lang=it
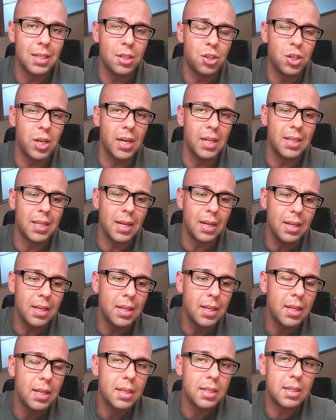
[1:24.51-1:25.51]
scelta
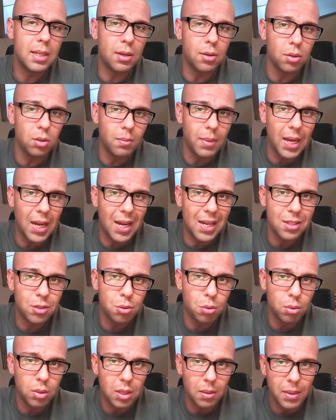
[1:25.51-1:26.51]
secondo me
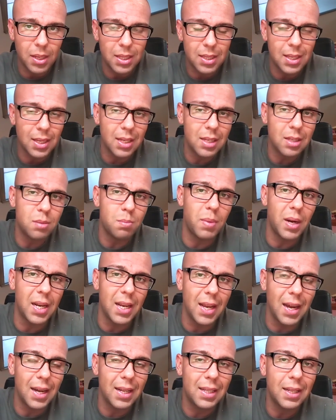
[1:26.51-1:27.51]
assolutamente
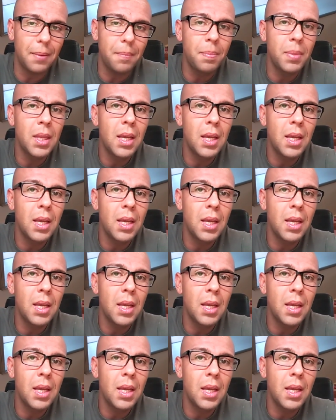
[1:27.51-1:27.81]
sbagliata.